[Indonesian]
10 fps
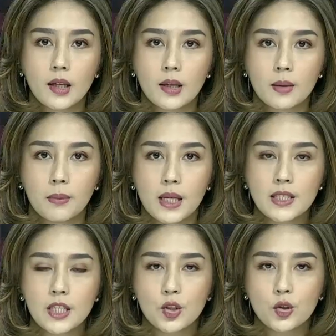
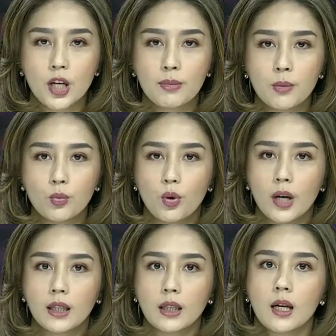Banjir juga
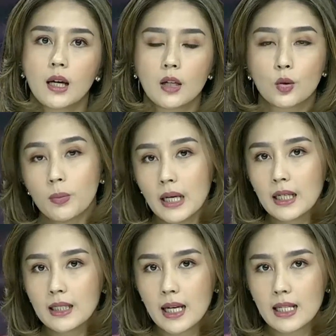membuat eh,
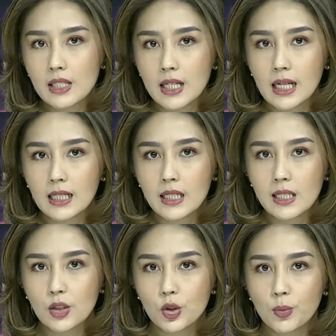rumah dan jalanan
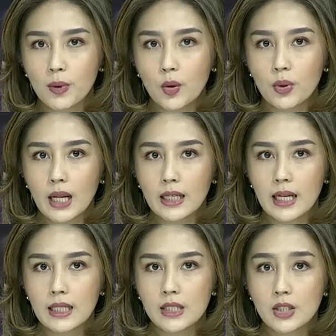di sejumlah
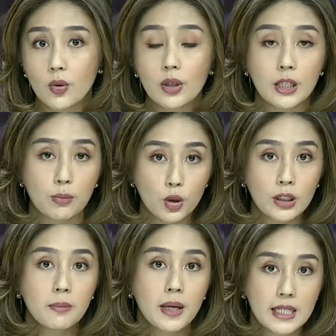wilayah di Jawa Timur
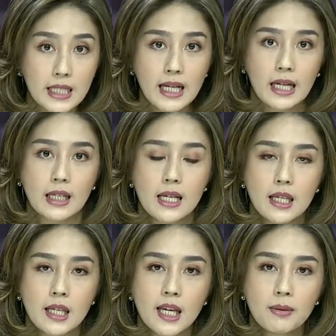kebanjiran
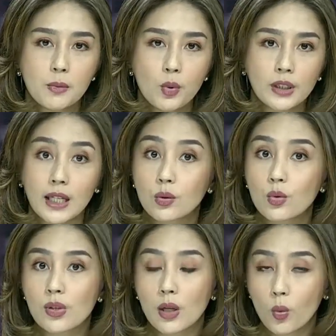hingga membuat
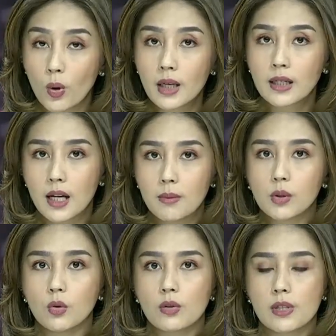ratusan warga
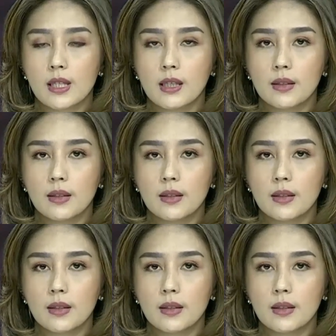mengungsi.